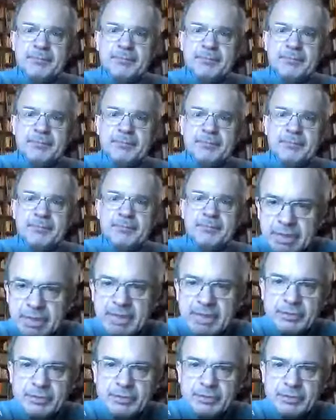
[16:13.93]
proprio in questo
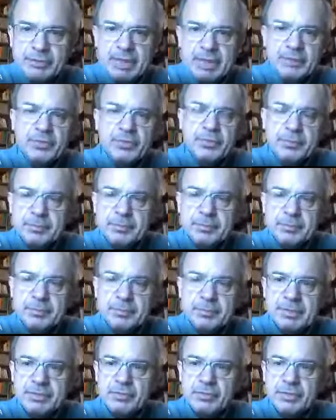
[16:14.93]
canto, nel canto
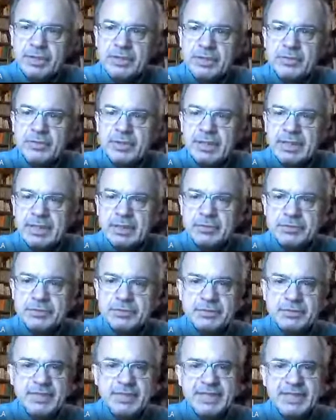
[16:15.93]
mattutino del Gallo
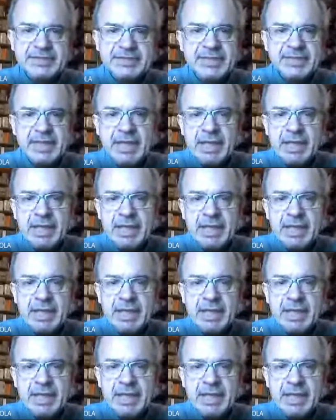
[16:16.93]
Silvestre,